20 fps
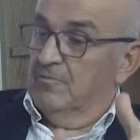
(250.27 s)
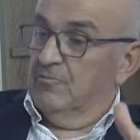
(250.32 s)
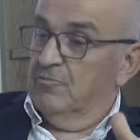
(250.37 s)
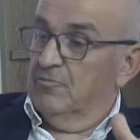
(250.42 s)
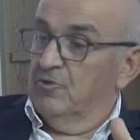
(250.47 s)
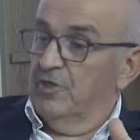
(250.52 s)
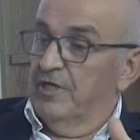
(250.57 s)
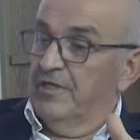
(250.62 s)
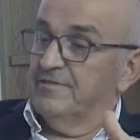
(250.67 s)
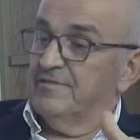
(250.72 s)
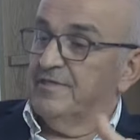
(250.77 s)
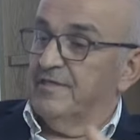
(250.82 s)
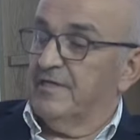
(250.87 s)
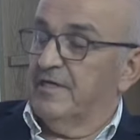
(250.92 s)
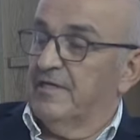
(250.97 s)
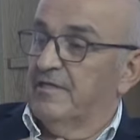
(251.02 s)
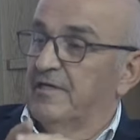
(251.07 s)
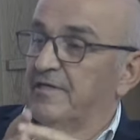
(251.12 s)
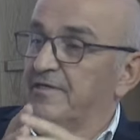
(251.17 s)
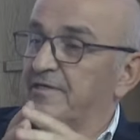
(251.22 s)
bu elinde
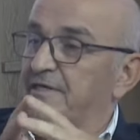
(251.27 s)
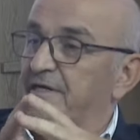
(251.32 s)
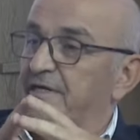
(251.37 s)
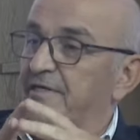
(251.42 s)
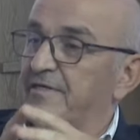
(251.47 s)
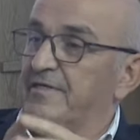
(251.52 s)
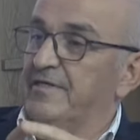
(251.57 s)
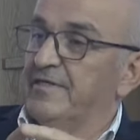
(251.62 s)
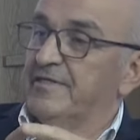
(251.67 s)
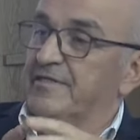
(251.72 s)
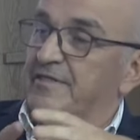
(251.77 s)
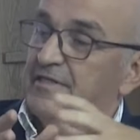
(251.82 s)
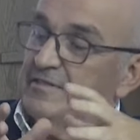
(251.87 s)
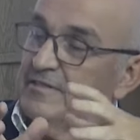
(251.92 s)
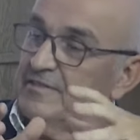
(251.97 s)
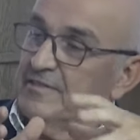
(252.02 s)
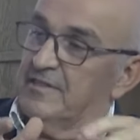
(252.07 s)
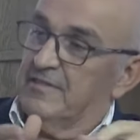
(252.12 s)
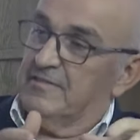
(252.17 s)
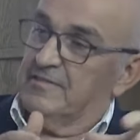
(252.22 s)
kalan yerler
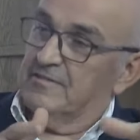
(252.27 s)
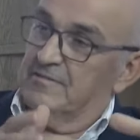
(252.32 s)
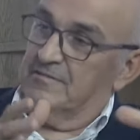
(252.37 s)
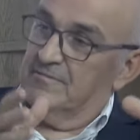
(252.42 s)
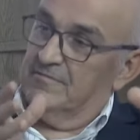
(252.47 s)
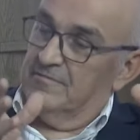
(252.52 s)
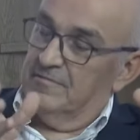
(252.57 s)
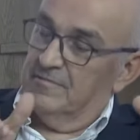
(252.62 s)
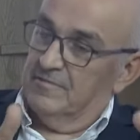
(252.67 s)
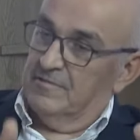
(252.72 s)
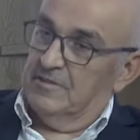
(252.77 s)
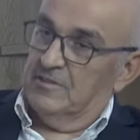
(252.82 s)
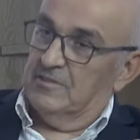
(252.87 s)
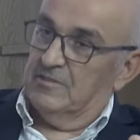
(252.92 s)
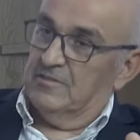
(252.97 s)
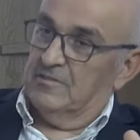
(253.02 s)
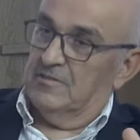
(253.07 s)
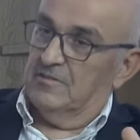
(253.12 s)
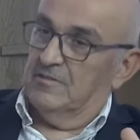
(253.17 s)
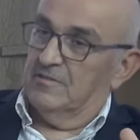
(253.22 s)
yeniden
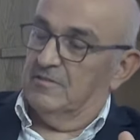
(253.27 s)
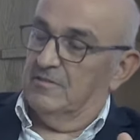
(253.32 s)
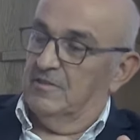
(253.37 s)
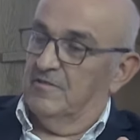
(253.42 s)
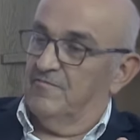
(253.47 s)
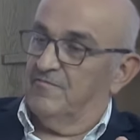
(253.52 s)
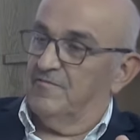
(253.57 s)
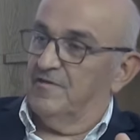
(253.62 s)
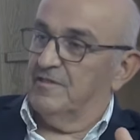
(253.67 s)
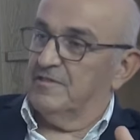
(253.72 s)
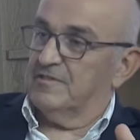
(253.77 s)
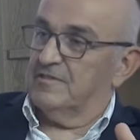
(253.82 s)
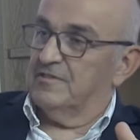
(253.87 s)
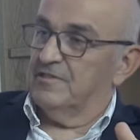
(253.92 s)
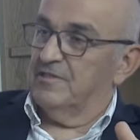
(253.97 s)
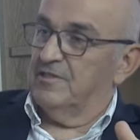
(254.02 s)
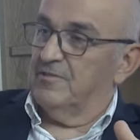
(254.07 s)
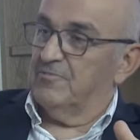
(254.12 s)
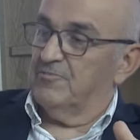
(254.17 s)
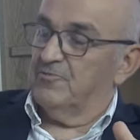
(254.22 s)
e, ifrazını
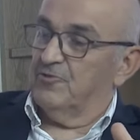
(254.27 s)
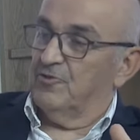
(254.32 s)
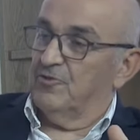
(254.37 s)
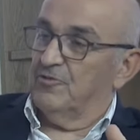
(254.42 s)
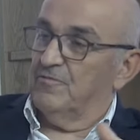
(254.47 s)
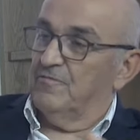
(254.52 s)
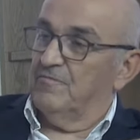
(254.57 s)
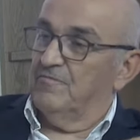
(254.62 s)
yapıyor.